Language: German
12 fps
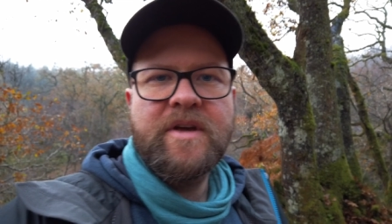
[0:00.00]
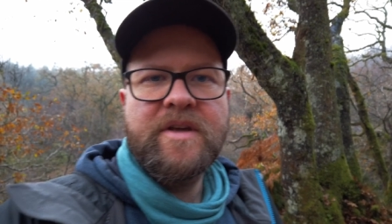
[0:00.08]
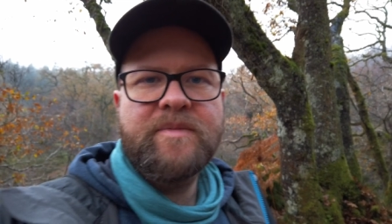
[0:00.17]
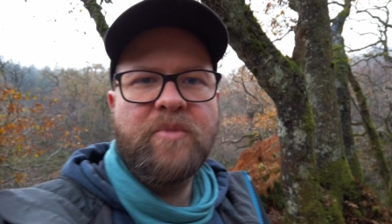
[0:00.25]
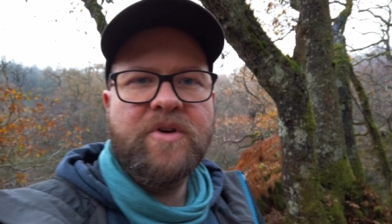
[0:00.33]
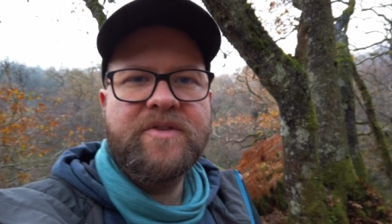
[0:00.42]

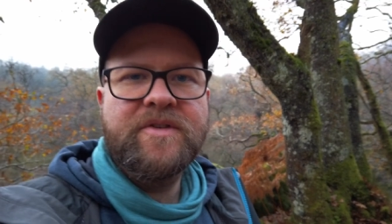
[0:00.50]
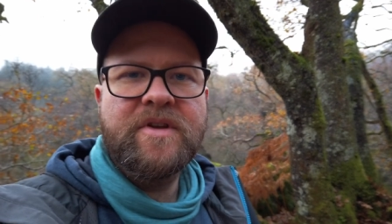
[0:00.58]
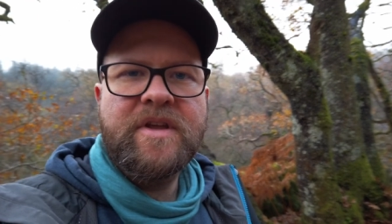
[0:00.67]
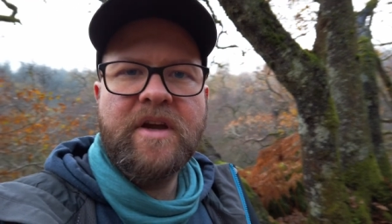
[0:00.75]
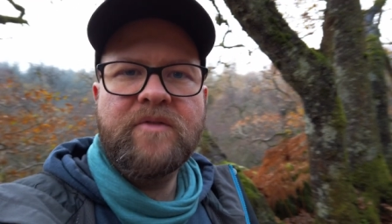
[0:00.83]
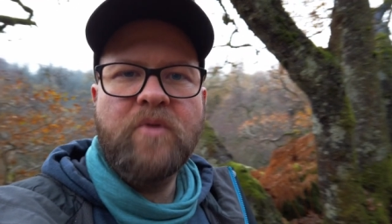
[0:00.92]
Ich möchte
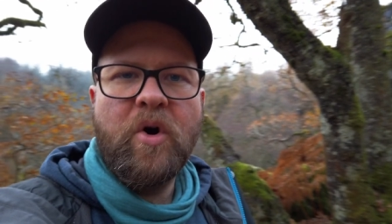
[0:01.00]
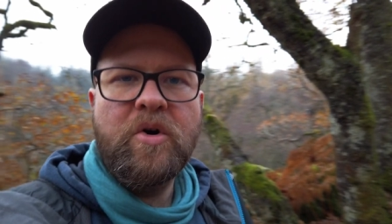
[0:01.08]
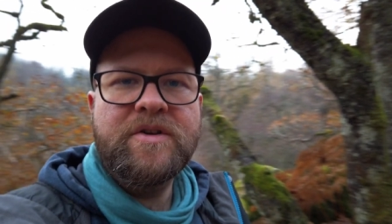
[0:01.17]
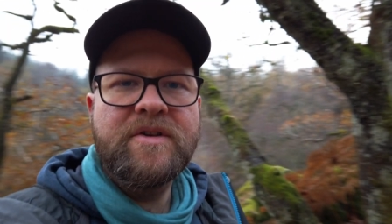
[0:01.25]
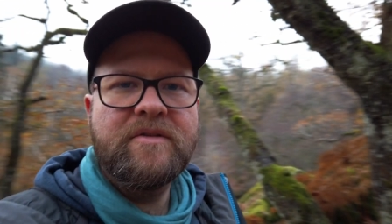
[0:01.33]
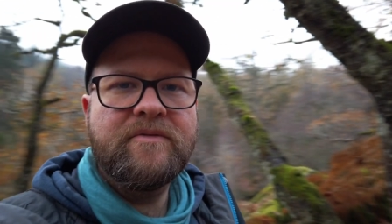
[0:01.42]
irgendwo
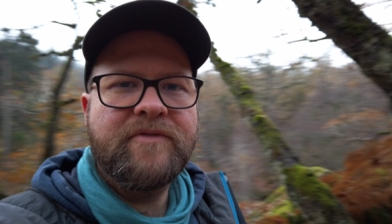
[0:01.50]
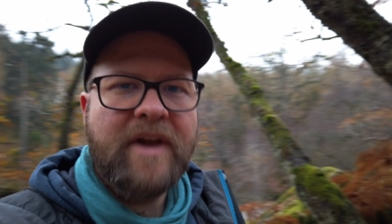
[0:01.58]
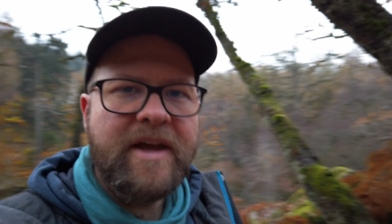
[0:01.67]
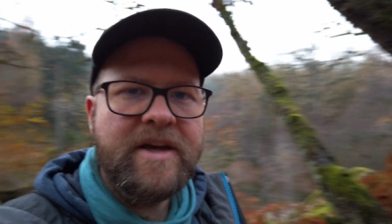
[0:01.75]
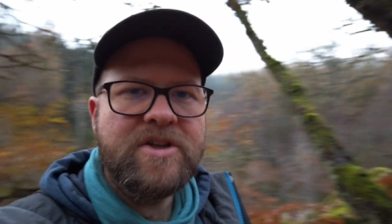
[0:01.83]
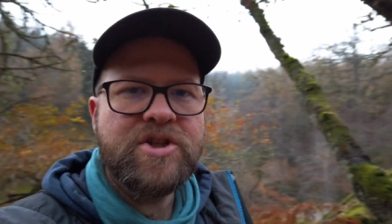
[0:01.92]
auch
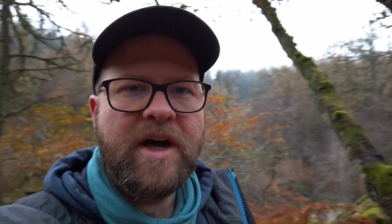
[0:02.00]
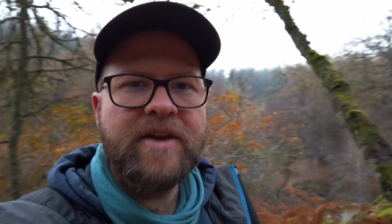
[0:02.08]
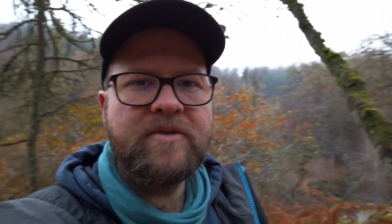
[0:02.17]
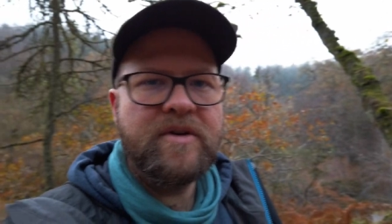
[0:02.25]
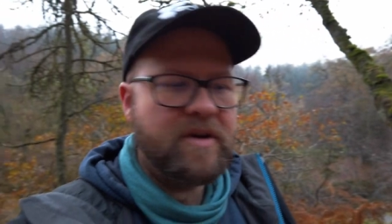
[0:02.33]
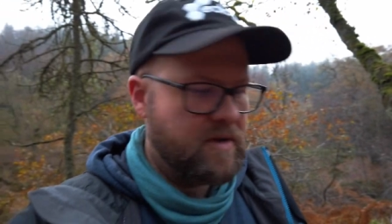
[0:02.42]
freie
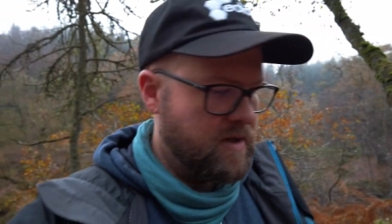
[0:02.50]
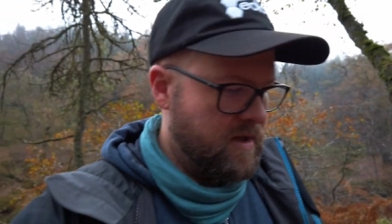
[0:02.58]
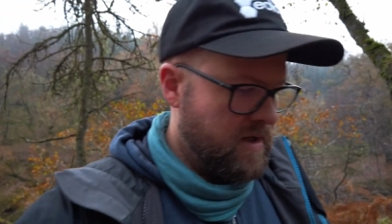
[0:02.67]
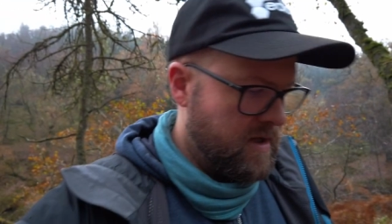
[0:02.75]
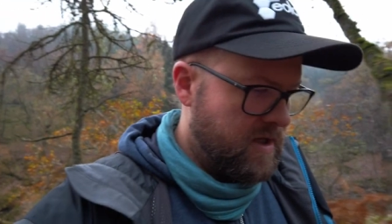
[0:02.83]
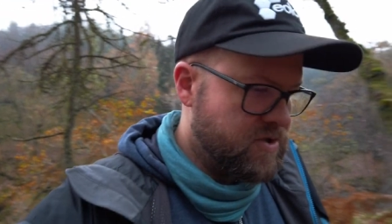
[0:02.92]
Entscheidungen,
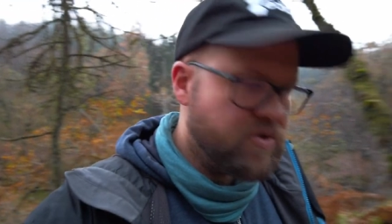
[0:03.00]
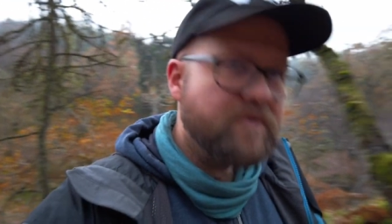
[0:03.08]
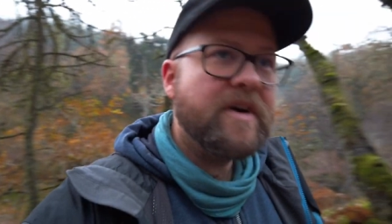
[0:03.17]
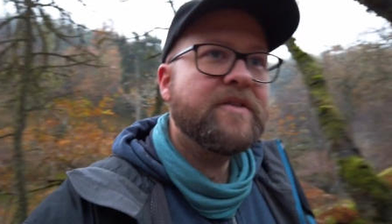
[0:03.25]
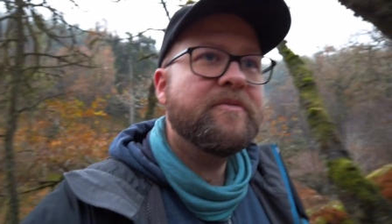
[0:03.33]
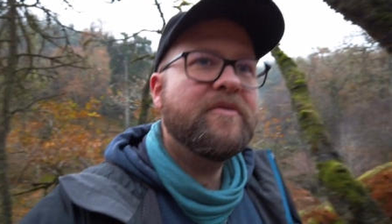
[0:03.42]
ein
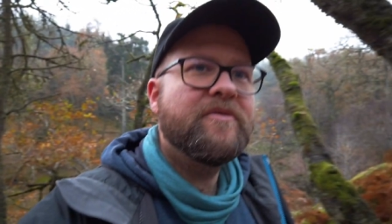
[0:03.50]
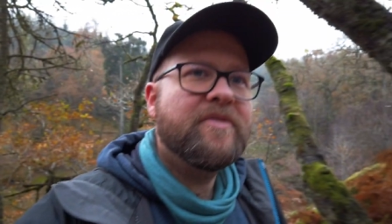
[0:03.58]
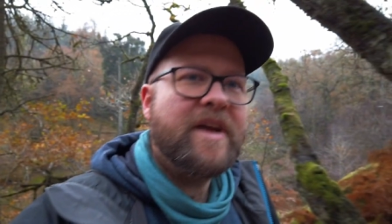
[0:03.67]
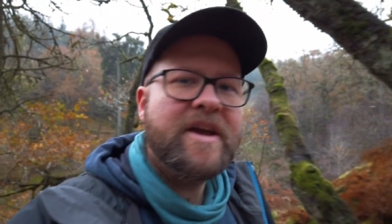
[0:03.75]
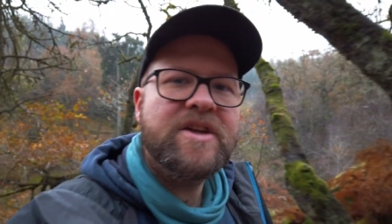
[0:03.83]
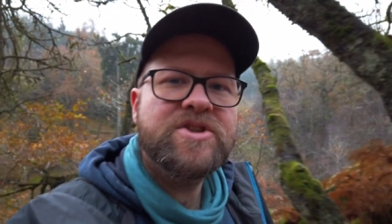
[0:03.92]
Stück weit
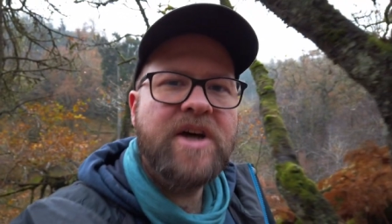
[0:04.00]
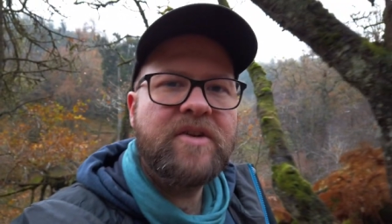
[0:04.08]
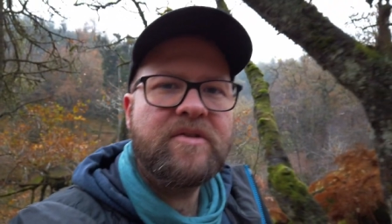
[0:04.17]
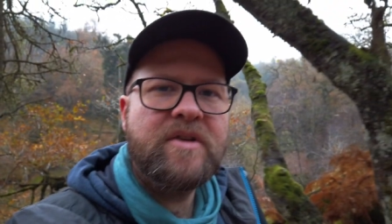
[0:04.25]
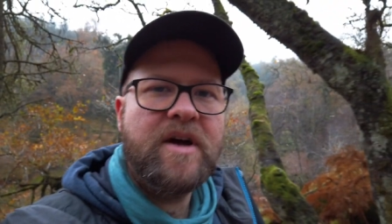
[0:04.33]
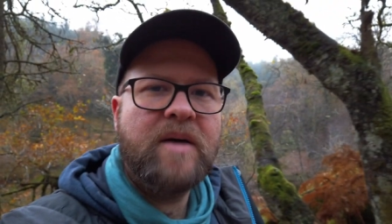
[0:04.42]
freie
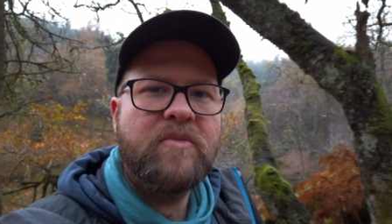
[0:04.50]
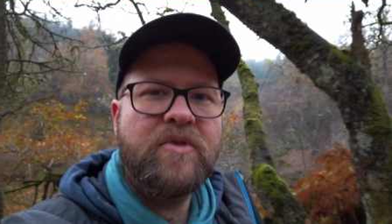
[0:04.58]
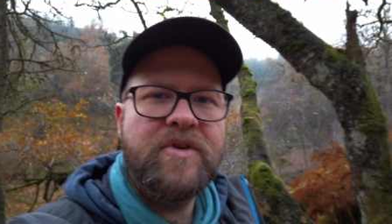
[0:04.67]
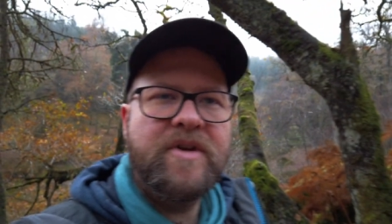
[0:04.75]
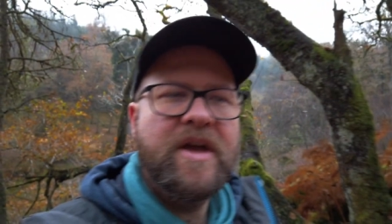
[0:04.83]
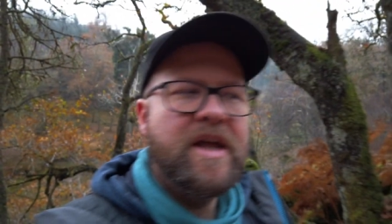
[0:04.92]
Entscheidungen haben
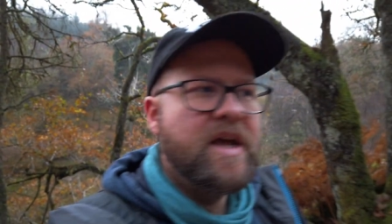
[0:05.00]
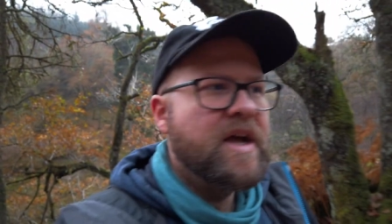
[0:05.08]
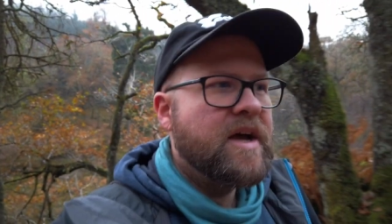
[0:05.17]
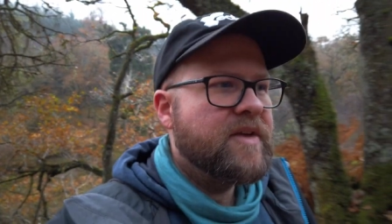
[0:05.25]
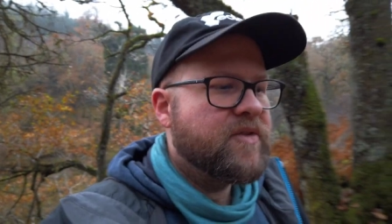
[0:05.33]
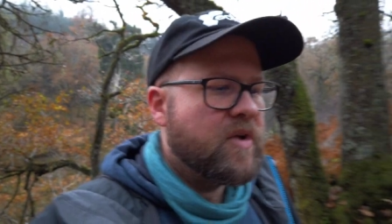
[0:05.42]
und
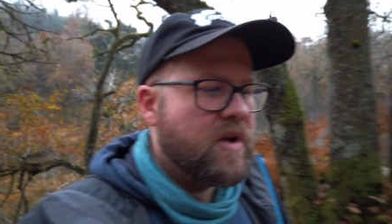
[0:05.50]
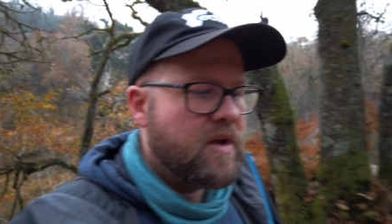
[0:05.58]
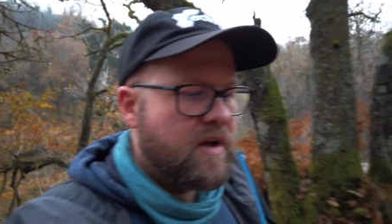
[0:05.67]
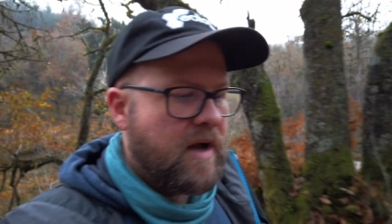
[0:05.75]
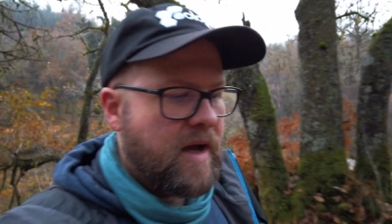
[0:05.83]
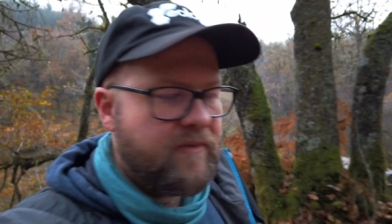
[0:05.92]
es soll
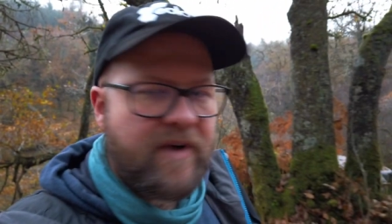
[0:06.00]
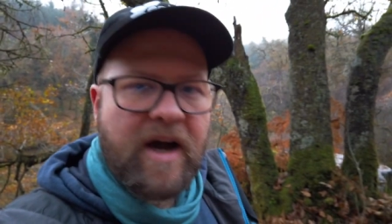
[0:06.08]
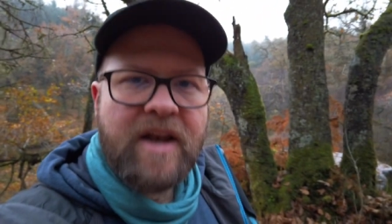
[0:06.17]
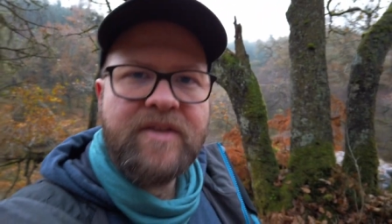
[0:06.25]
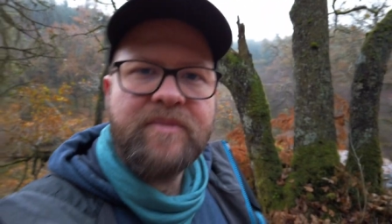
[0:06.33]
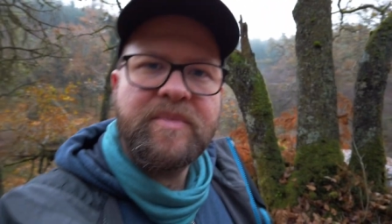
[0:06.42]
einfach
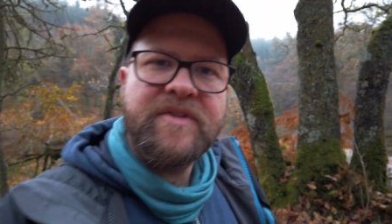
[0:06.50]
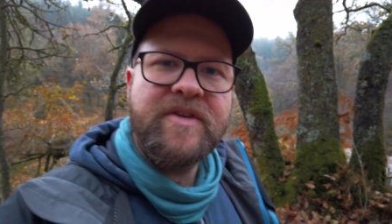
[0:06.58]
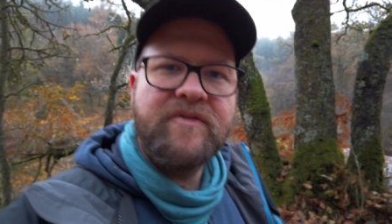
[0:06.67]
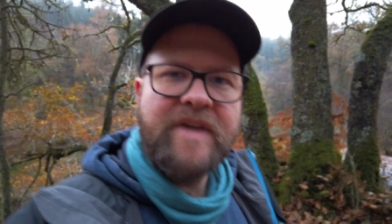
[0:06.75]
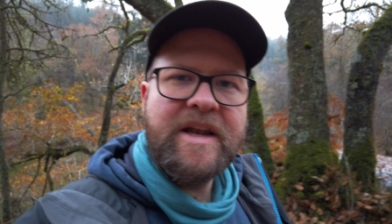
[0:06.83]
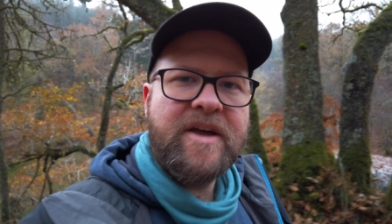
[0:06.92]
alles ein
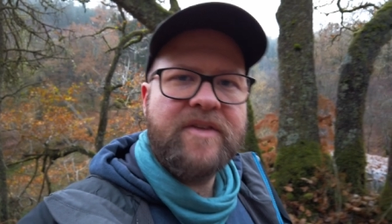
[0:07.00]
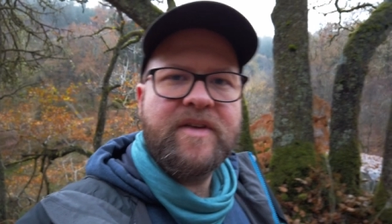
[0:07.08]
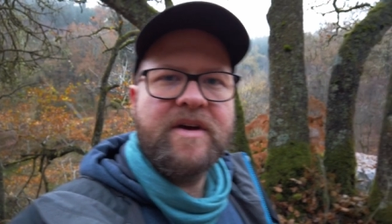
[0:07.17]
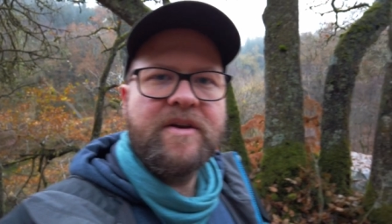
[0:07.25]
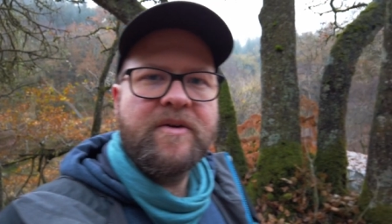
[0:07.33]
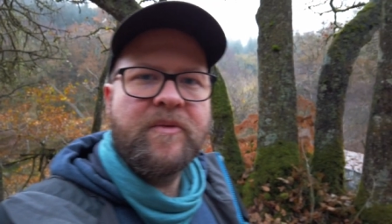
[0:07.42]
bisschen wilder
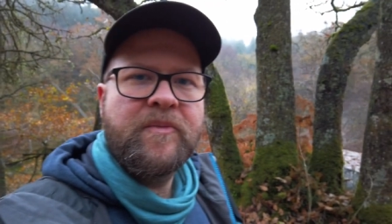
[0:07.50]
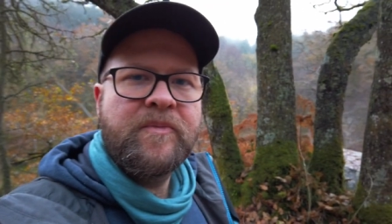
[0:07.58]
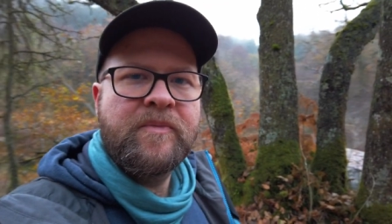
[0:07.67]
sein